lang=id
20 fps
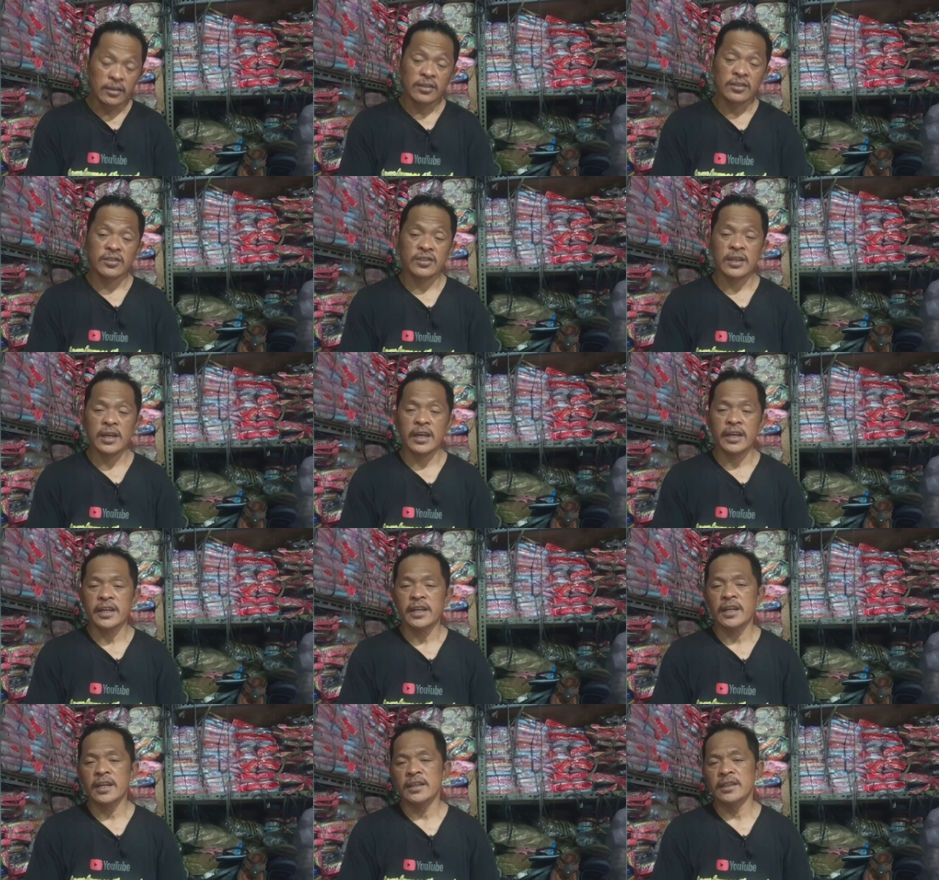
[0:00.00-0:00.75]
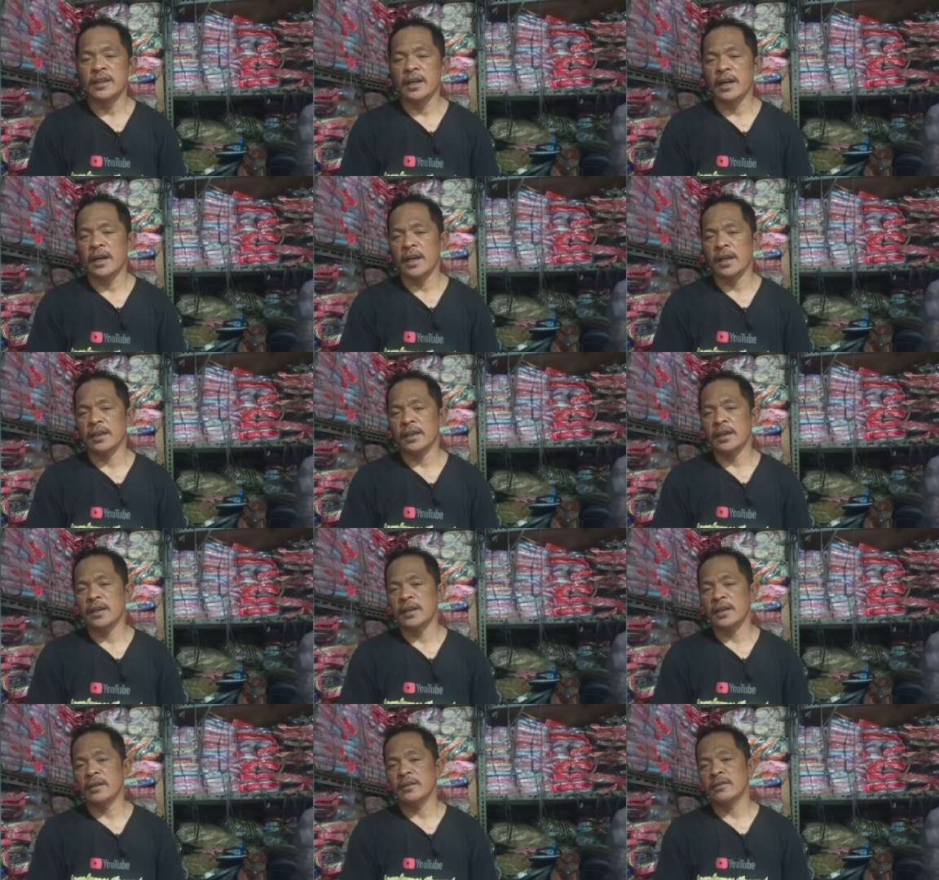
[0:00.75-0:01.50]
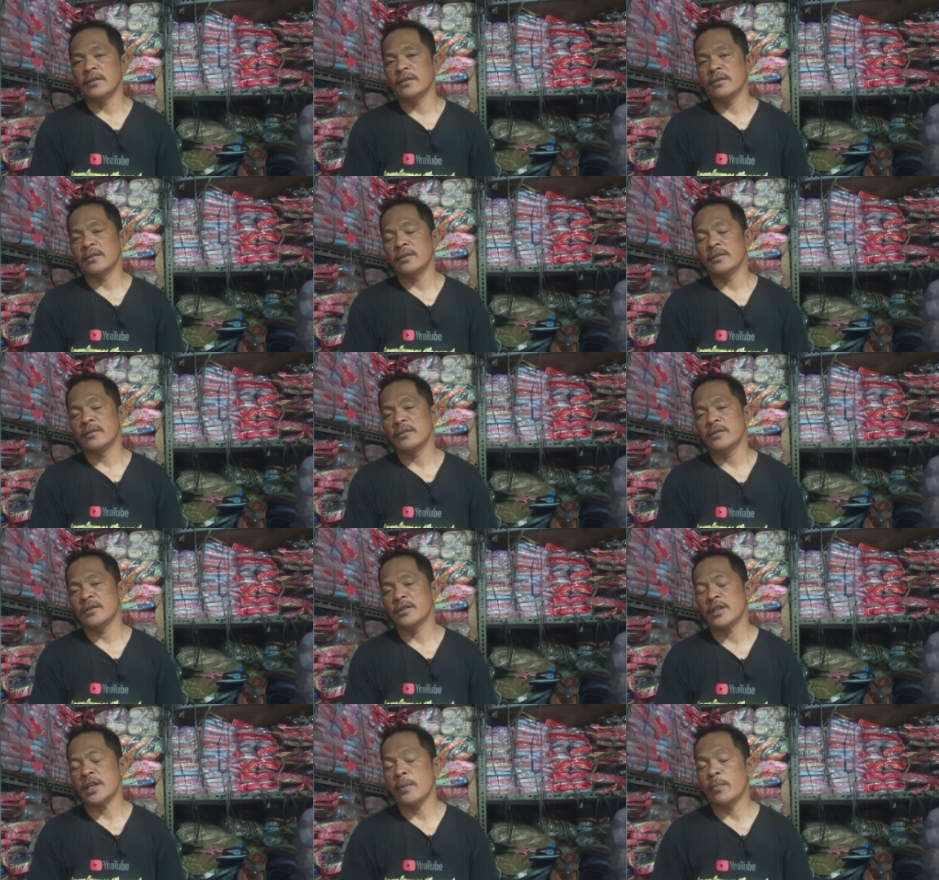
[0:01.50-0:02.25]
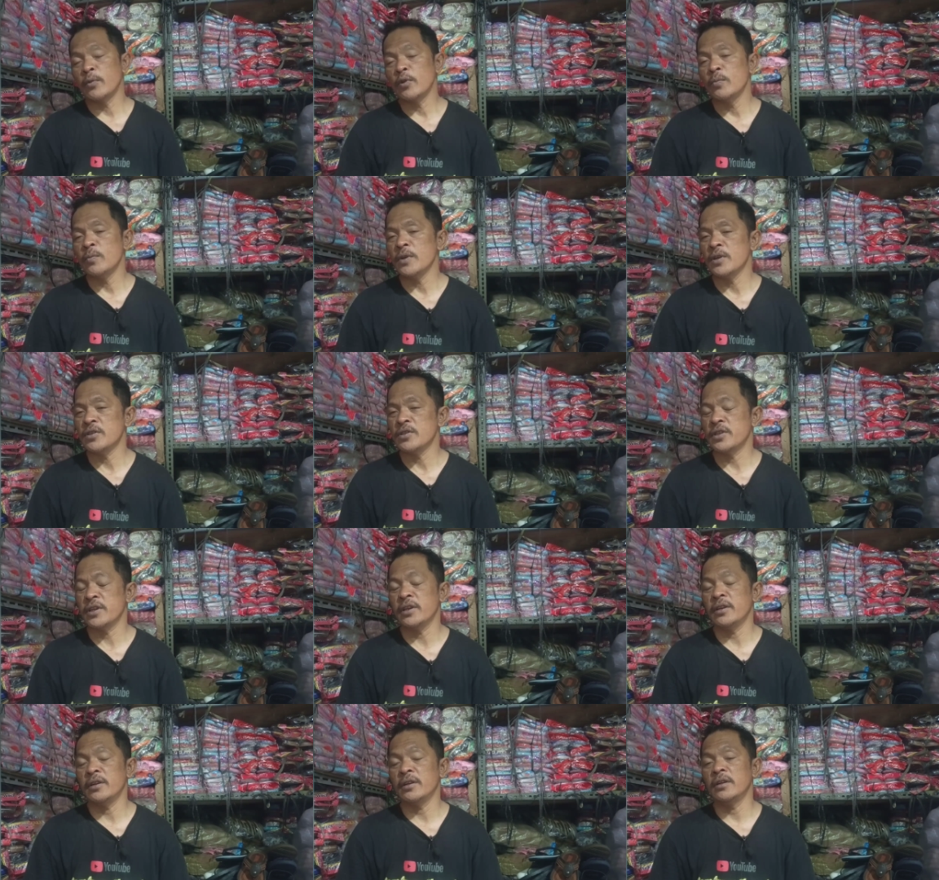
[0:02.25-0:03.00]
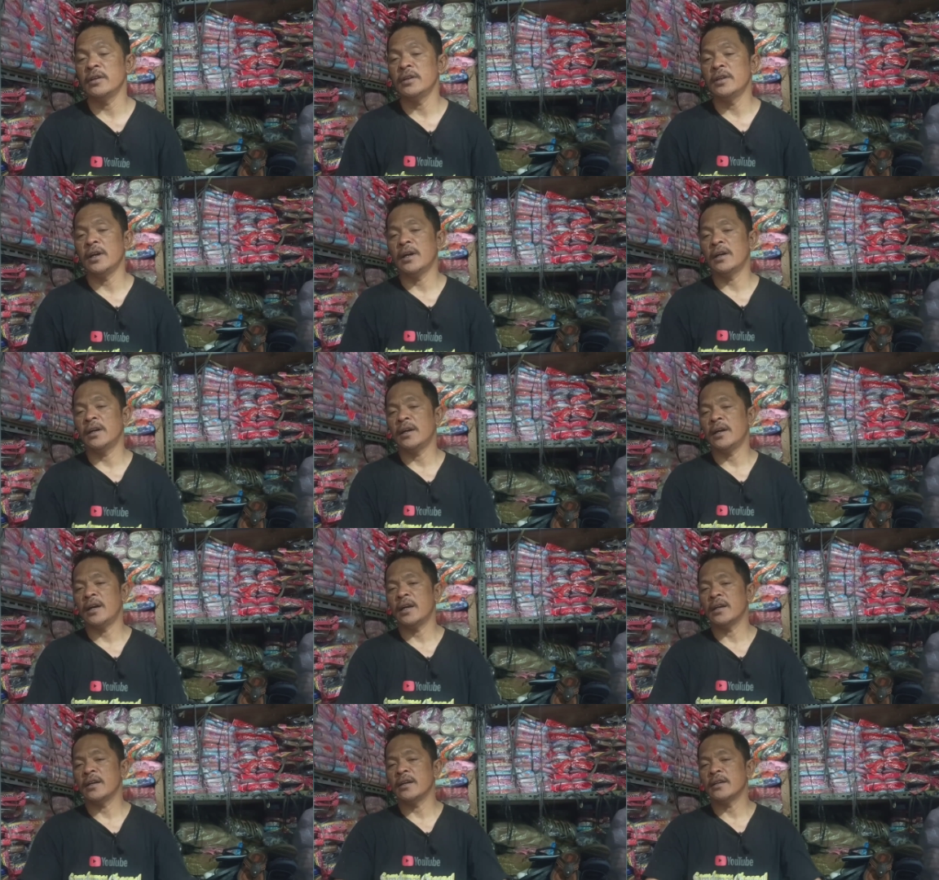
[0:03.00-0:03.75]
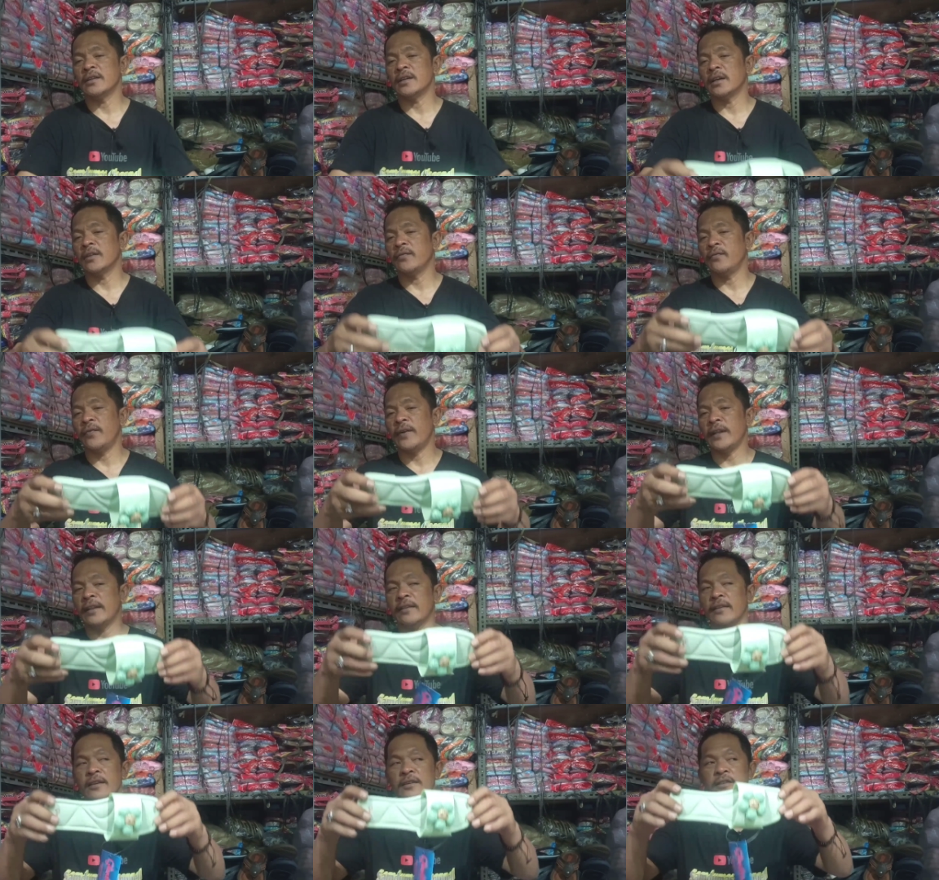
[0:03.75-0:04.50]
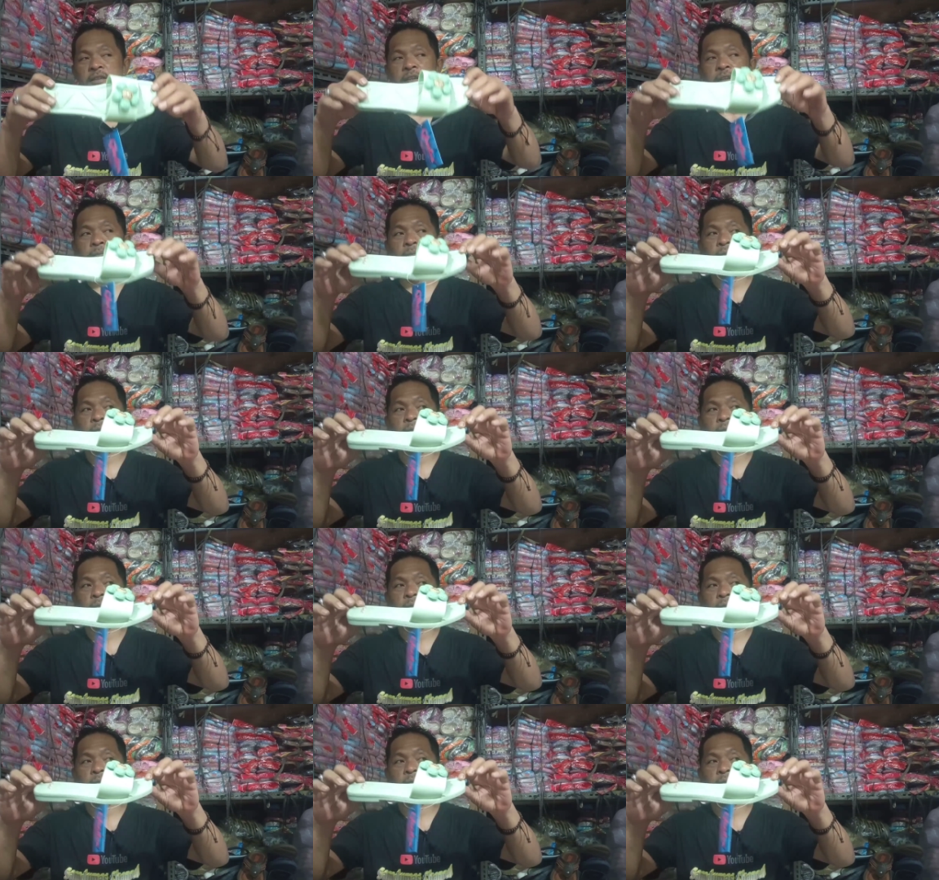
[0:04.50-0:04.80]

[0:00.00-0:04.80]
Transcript: Sarina Jakarta dan Sam Dumas Channel dengan harga sangat fantastis,